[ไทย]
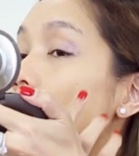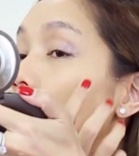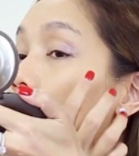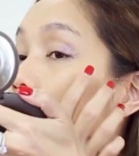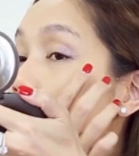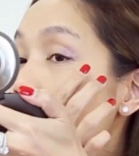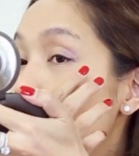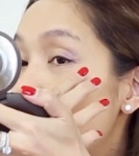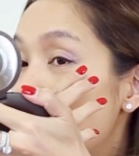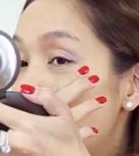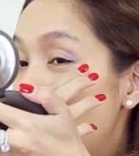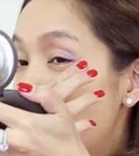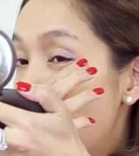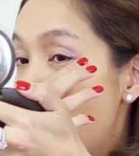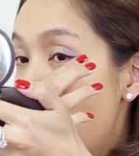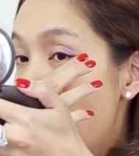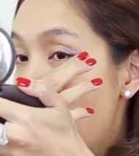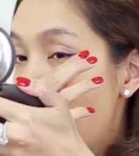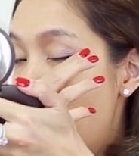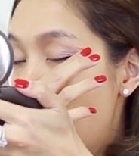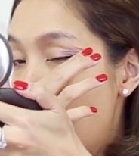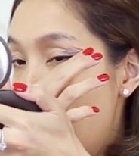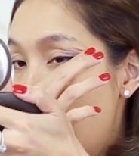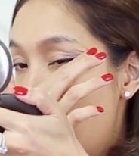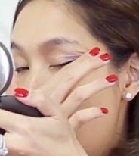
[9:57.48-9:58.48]
เราคิดว่า
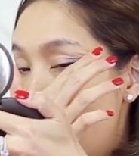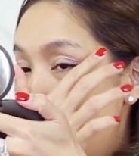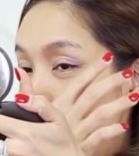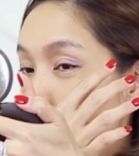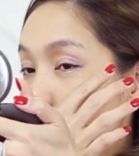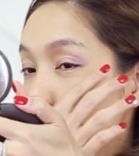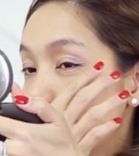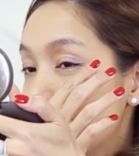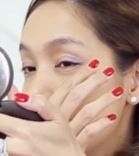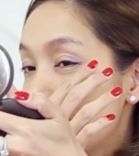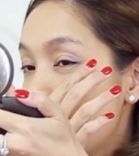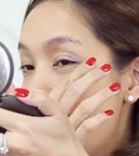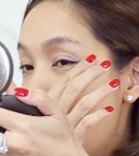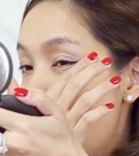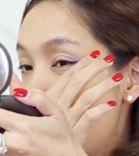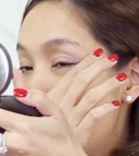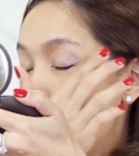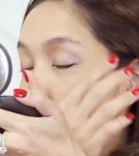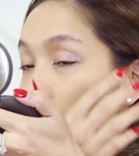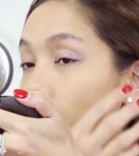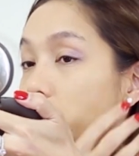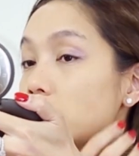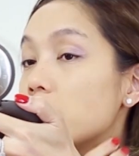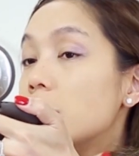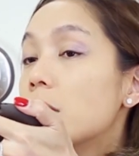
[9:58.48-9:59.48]
extra
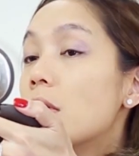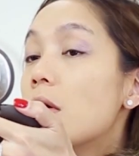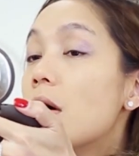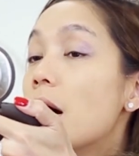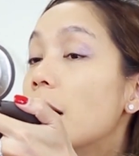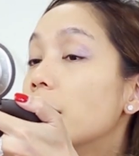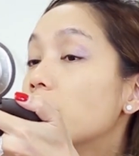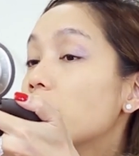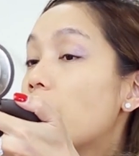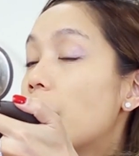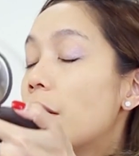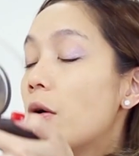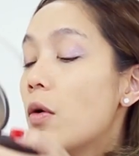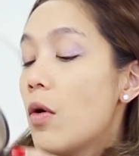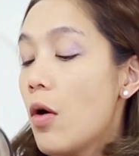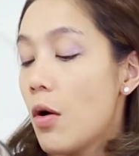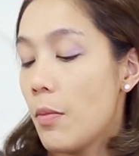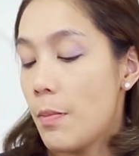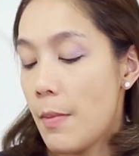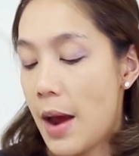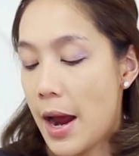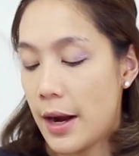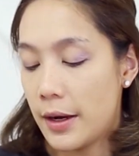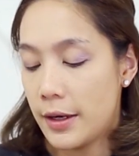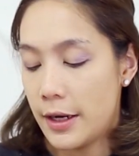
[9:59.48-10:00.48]
dimensional eyeshadow ของ
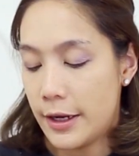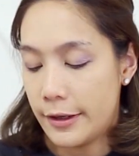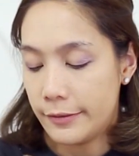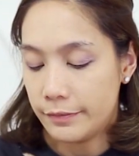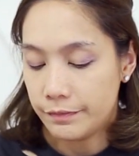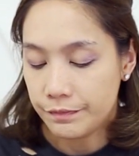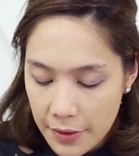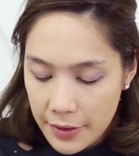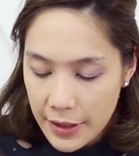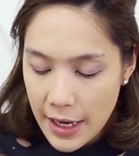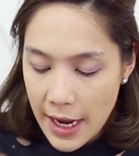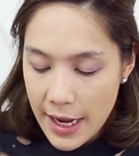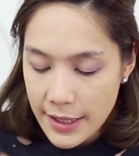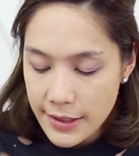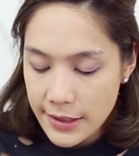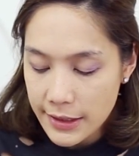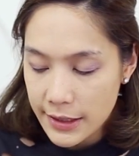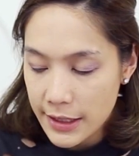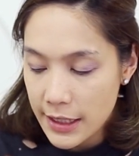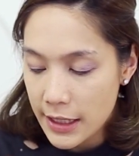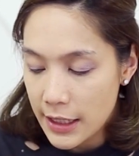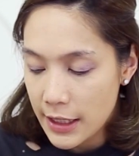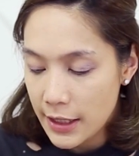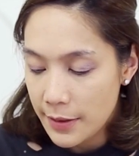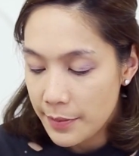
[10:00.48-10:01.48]
MAC เนี่ย น่าจะ
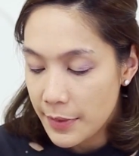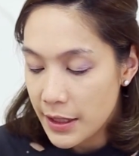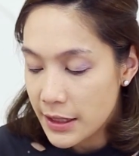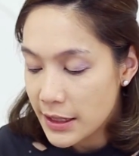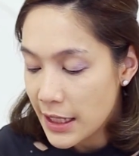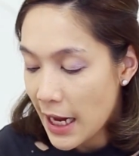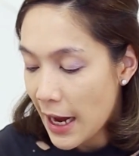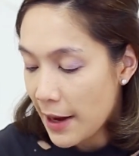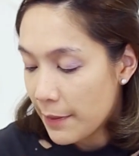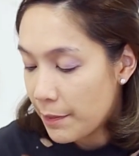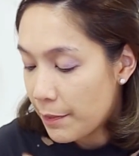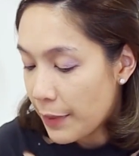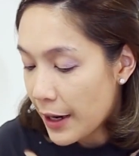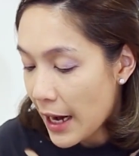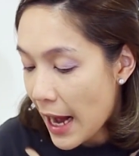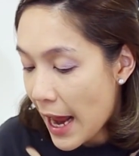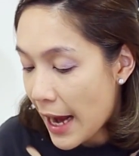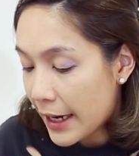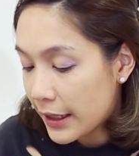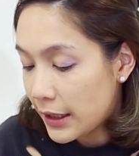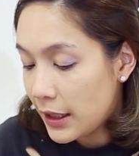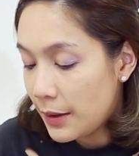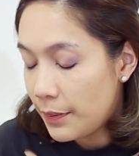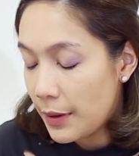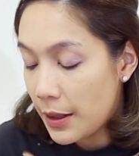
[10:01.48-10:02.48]
ดีเมื่อใช้แปรง
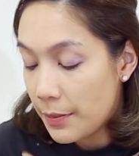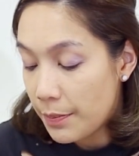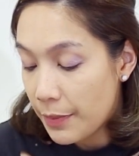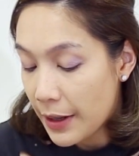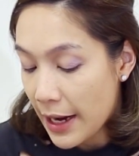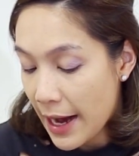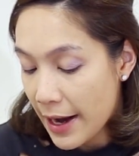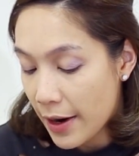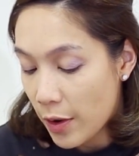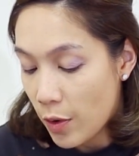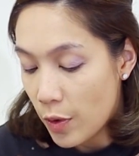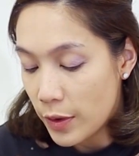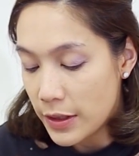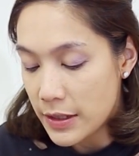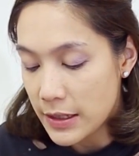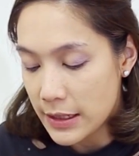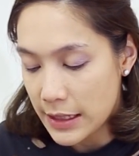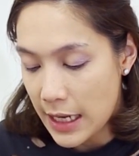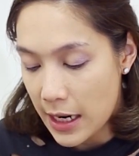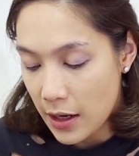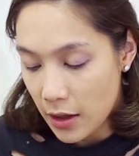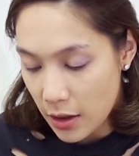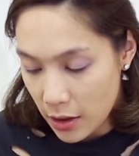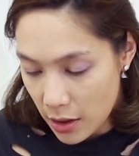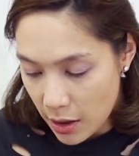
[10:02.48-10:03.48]
ที่เป็นแปรงขน
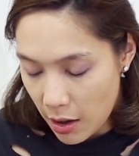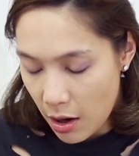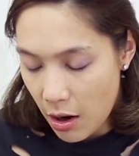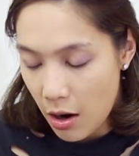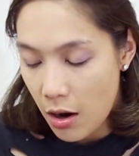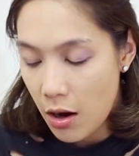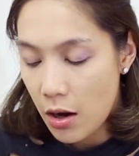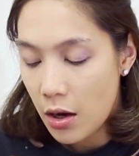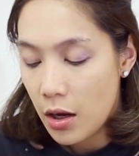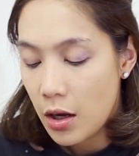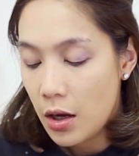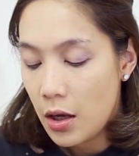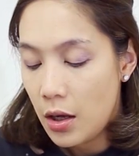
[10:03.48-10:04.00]
สังเคราะห์